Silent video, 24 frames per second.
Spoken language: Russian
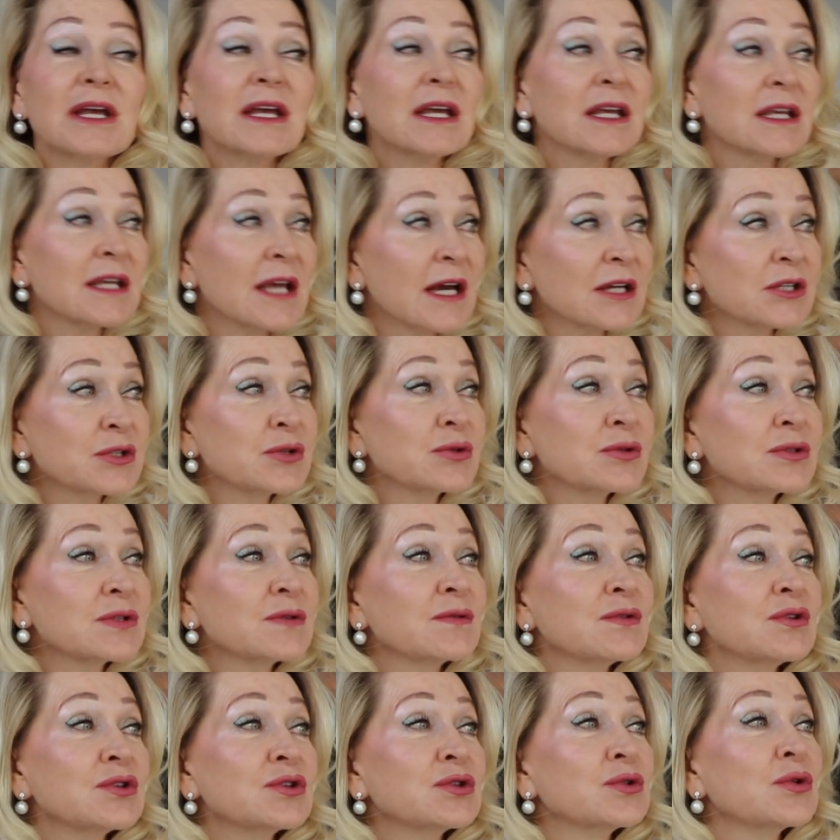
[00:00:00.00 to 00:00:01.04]
Я
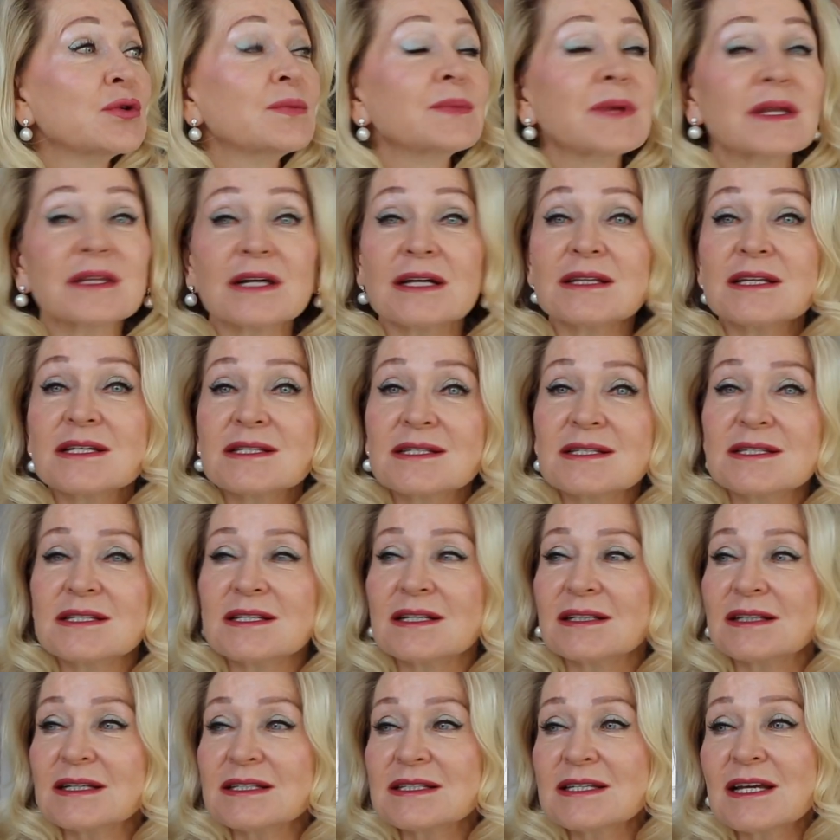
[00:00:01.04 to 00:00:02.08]
чувствую, что мне надо
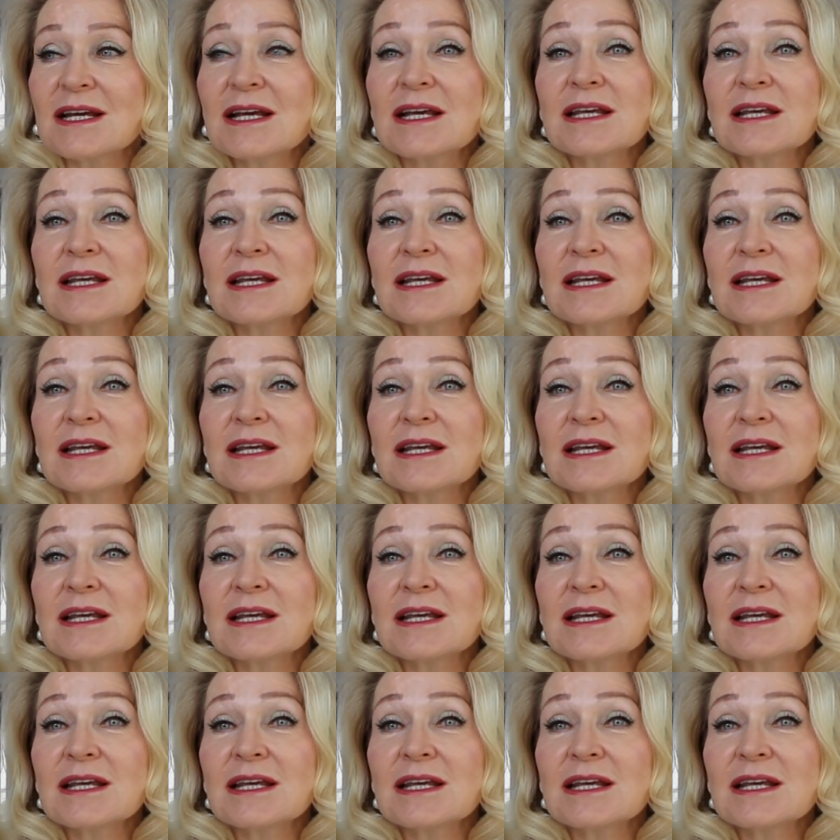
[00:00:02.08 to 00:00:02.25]
сделать.